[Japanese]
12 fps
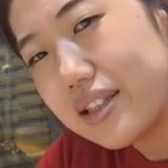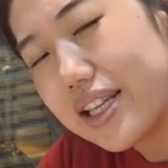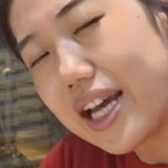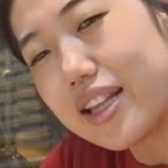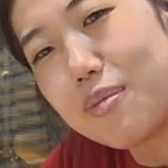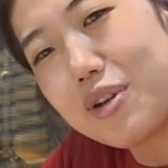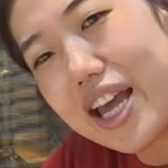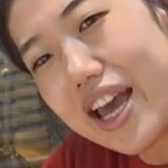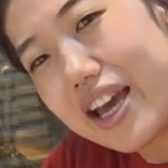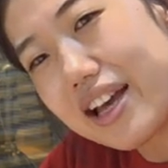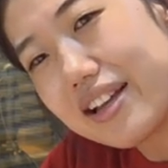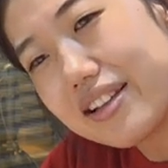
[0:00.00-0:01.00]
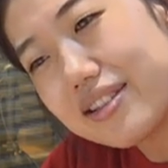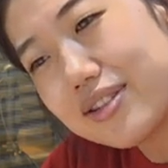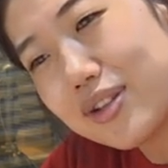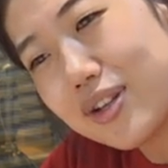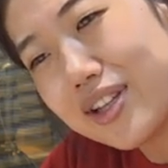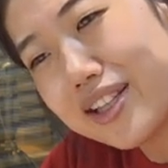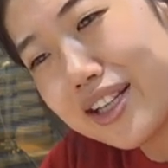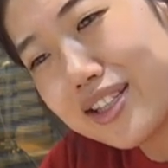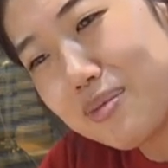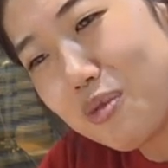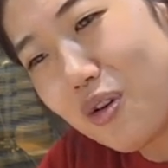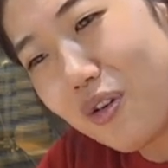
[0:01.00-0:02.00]
いやでもね1
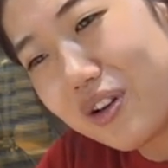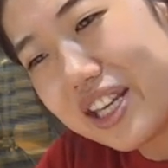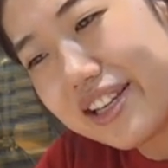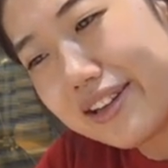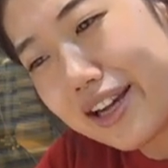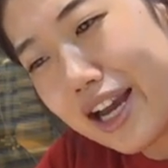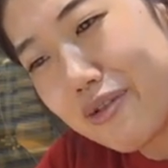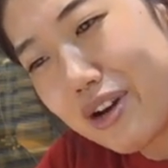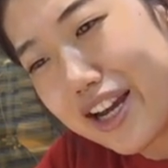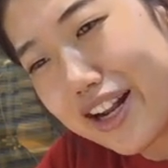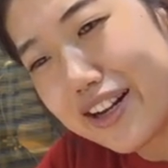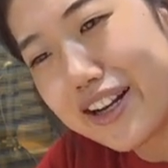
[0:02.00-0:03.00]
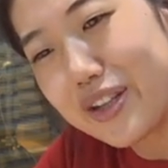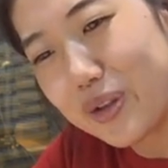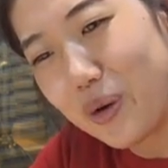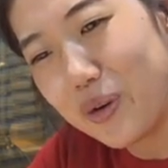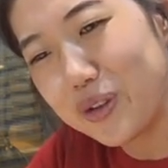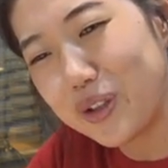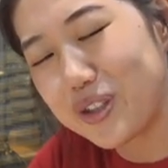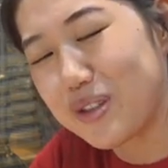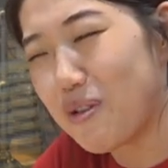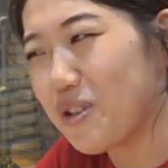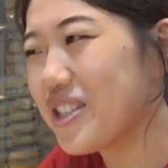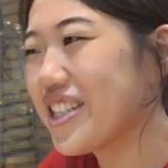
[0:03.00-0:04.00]
日も1回はやらないとほんと
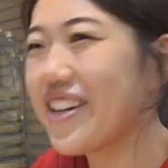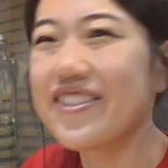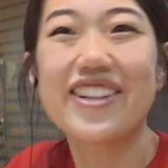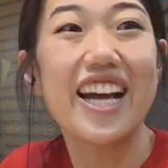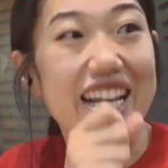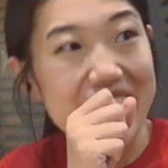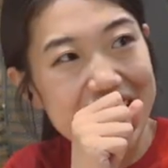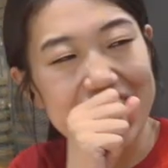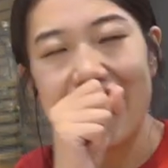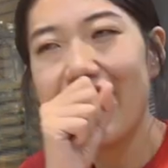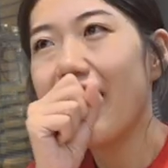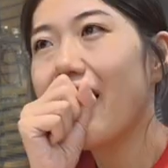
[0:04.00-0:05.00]
積もっちゃうぐらいに